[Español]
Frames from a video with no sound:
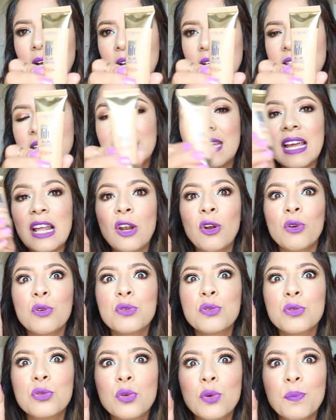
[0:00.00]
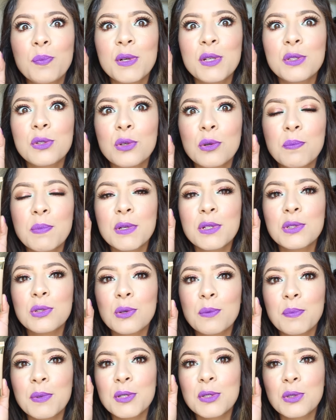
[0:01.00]
así que lo súper, súper,
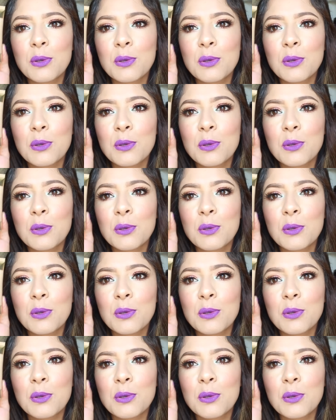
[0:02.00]
súper,